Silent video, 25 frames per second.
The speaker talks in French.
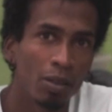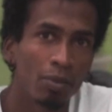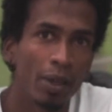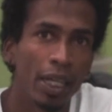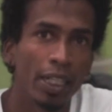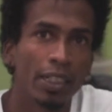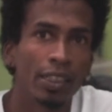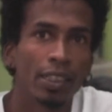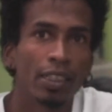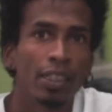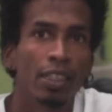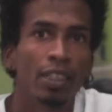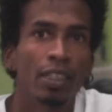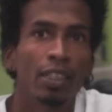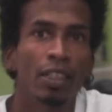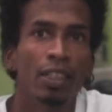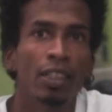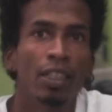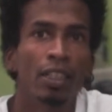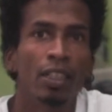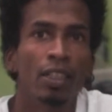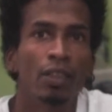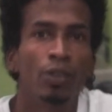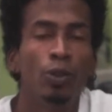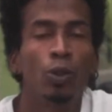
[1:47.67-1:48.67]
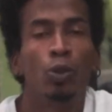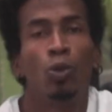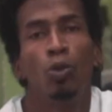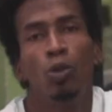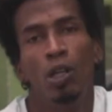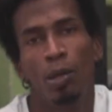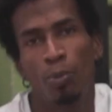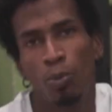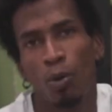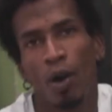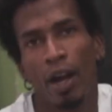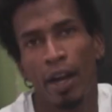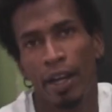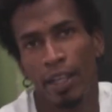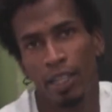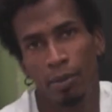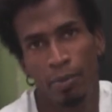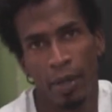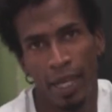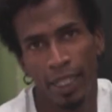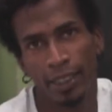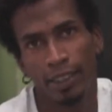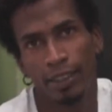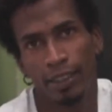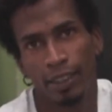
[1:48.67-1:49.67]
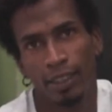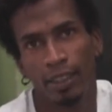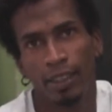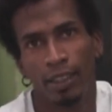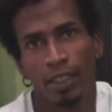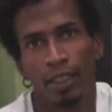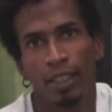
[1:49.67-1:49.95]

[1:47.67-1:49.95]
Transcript: au max. Du coup les poids ils baissent